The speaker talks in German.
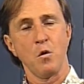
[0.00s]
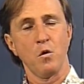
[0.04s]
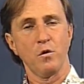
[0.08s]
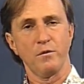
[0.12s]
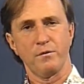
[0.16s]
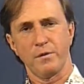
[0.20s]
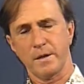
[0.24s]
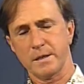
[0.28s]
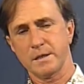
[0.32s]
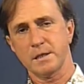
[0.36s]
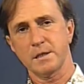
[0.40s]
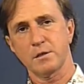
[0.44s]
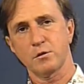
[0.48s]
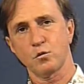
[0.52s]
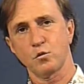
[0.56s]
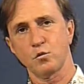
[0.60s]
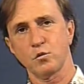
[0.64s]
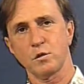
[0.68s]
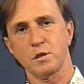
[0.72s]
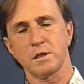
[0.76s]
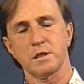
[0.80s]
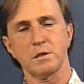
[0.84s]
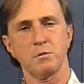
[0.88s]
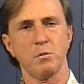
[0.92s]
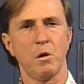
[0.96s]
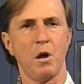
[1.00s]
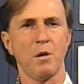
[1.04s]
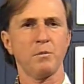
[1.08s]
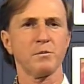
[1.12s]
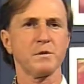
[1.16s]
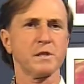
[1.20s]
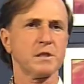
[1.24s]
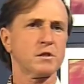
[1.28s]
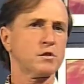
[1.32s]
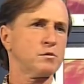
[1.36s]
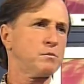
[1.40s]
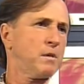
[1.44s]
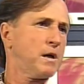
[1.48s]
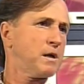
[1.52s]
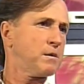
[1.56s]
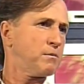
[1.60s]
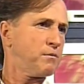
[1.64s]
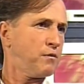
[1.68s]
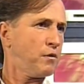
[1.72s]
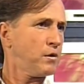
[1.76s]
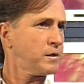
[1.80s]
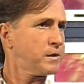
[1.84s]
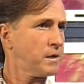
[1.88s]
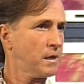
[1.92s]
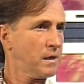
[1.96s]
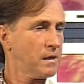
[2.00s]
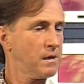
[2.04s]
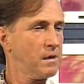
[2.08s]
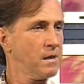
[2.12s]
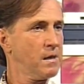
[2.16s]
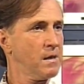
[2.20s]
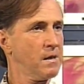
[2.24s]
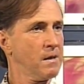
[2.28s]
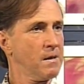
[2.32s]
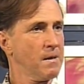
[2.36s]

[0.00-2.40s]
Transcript: Und was sie tun, ist überhaupt nicht zu meinem Vorteil.